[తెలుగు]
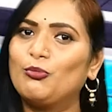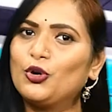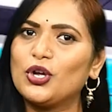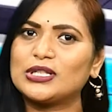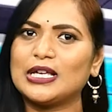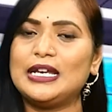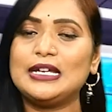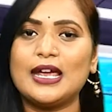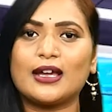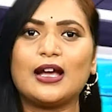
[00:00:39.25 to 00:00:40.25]
మూడోసారి
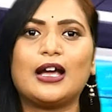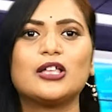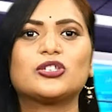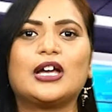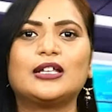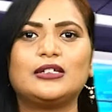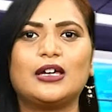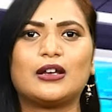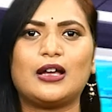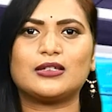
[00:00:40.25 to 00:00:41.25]
ఏకంగా
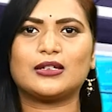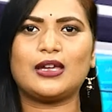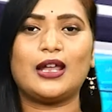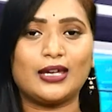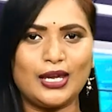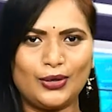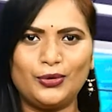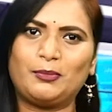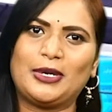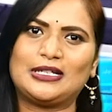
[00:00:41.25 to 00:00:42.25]
జాతీయ రాజకీయాలకి
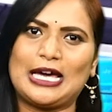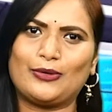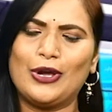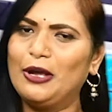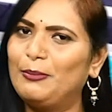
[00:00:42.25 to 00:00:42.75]
గురిపెట్టారు